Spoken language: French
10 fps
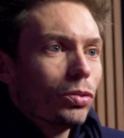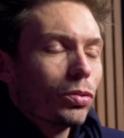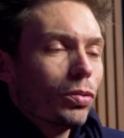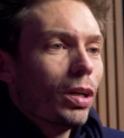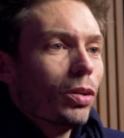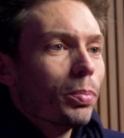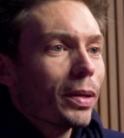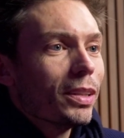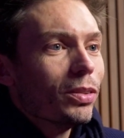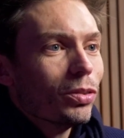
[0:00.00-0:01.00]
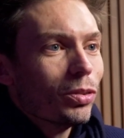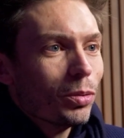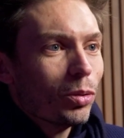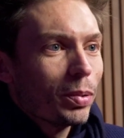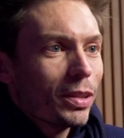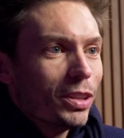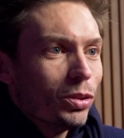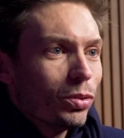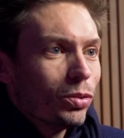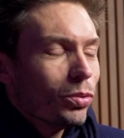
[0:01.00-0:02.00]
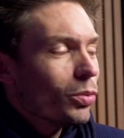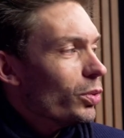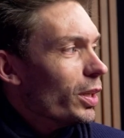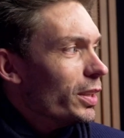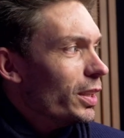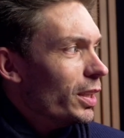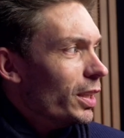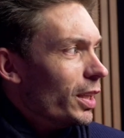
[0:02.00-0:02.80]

tournoi auprès, des joueuses tout au long de l'année.